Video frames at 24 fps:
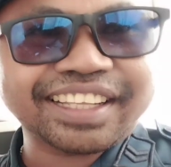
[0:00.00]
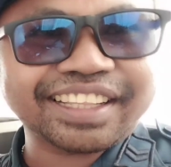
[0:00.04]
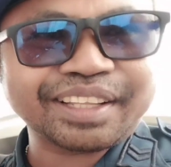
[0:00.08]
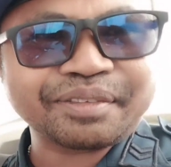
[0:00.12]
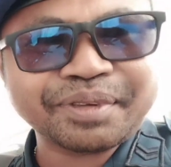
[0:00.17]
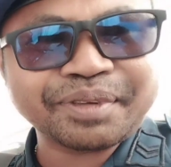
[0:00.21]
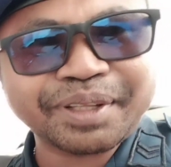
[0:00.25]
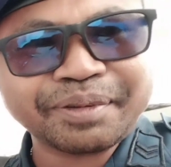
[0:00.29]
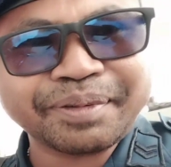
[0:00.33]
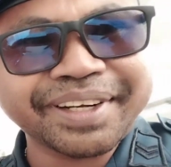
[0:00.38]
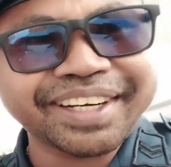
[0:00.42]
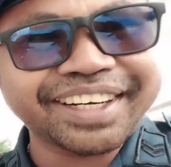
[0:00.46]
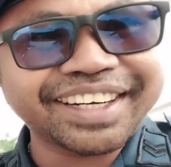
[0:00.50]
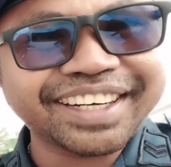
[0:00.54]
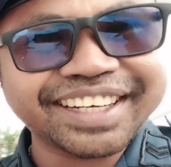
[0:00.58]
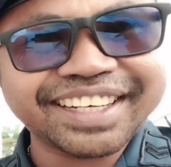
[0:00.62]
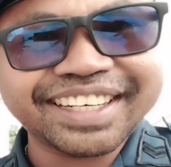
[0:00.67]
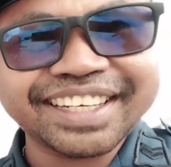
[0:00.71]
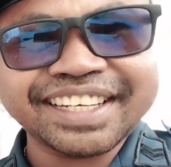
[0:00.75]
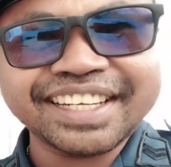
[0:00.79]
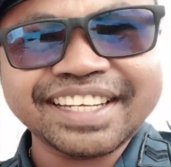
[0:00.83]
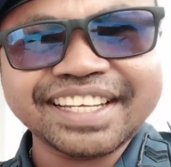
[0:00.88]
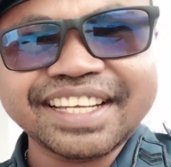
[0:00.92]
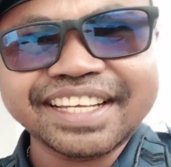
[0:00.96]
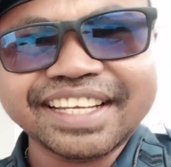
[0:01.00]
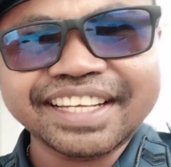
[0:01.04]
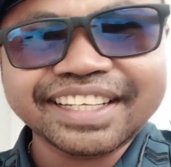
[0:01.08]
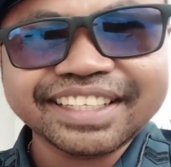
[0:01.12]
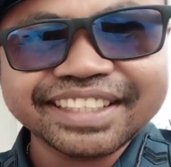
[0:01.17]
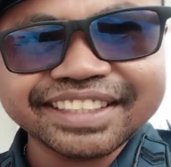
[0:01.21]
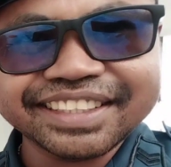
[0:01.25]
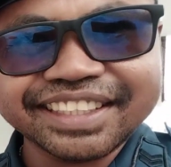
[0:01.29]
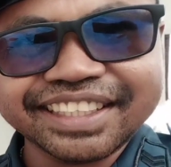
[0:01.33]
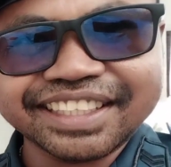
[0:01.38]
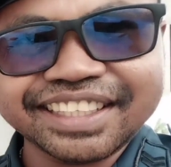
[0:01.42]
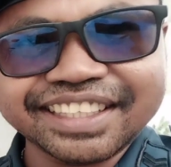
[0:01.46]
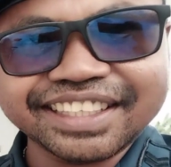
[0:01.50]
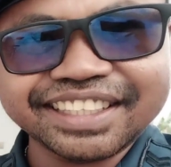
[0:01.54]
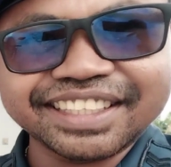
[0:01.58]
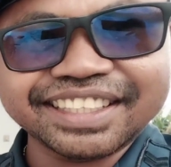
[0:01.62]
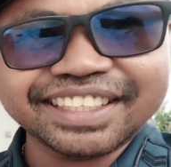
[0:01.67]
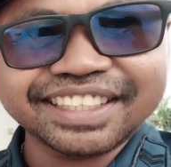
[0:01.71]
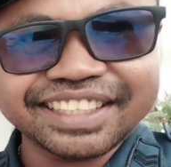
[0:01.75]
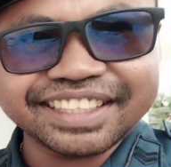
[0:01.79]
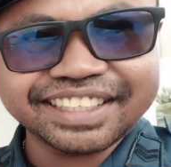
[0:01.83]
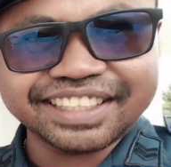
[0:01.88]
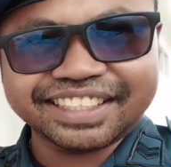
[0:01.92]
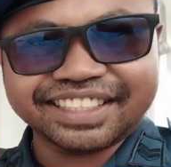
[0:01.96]
teman-teman
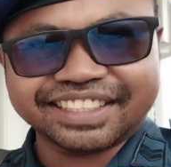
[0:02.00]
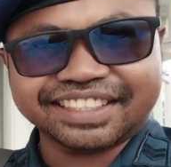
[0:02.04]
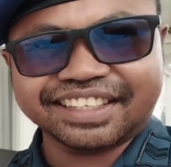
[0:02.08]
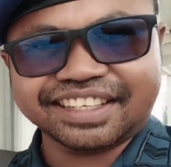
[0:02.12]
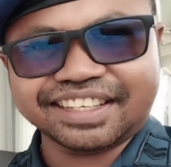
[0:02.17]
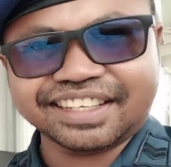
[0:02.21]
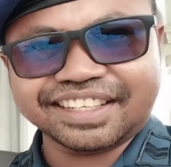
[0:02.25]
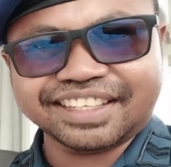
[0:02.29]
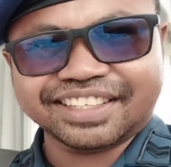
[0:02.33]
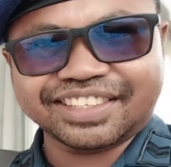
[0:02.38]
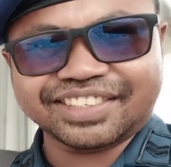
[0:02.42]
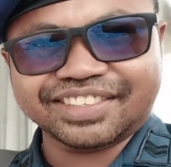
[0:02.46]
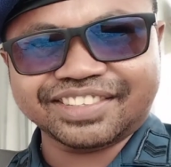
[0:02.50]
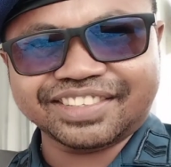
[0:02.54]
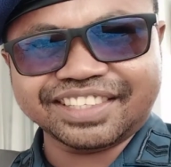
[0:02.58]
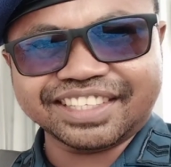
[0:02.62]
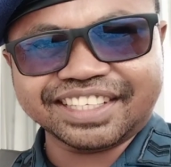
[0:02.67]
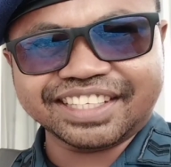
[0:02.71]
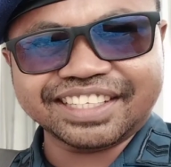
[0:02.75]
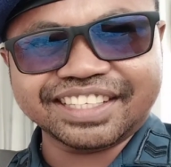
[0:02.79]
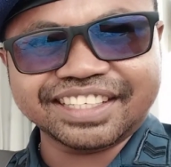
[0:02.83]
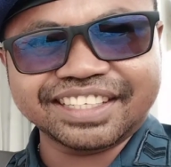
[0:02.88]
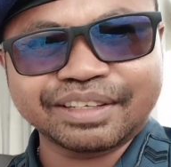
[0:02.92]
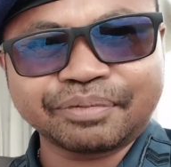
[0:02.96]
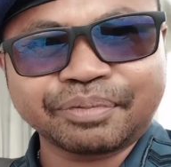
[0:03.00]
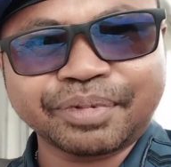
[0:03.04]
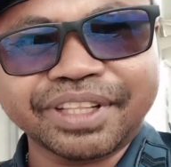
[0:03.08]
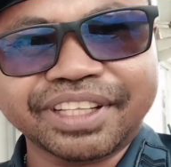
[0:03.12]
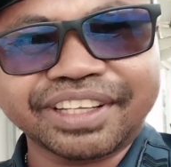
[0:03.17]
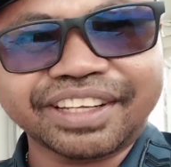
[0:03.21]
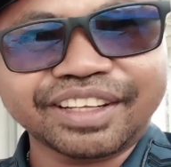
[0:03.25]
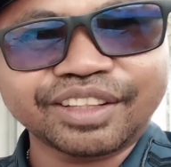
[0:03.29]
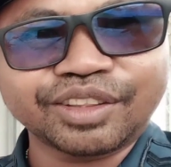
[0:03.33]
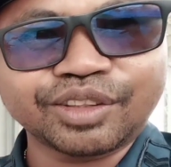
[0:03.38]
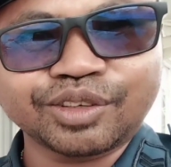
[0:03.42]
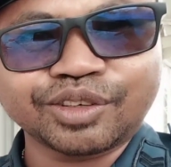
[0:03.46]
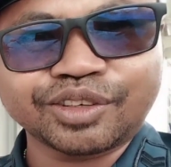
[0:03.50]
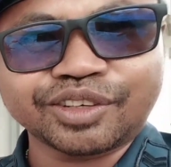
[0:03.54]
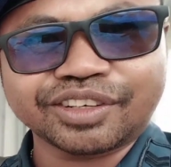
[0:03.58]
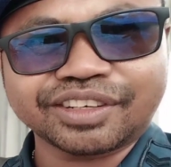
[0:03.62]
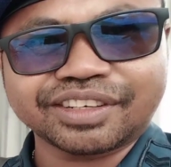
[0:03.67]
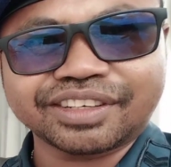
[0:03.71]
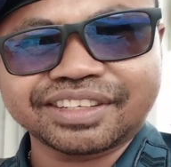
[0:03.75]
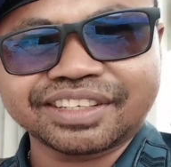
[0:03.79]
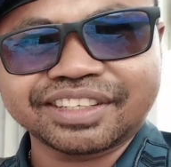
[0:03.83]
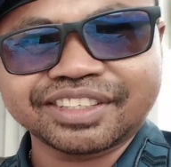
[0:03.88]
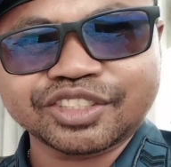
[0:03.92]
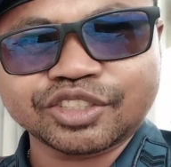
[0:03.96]
jadi saya sudah ada depan kantor
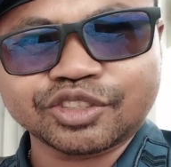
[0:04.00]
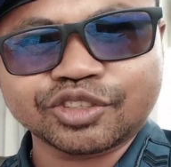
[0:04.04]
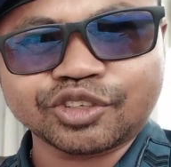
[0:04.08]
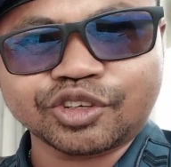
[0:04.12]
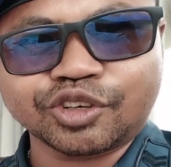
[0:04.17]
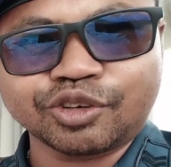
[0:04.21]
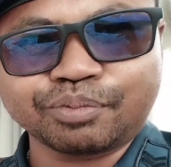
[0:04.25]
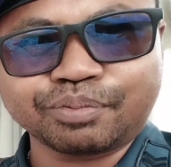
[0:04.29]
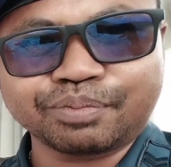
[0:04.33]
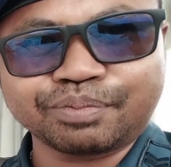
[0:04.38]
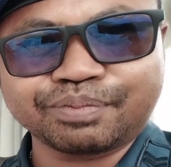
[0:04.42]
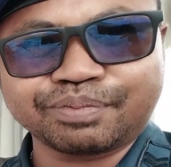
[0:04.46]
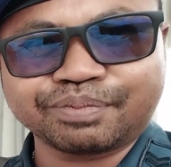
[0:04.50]
strop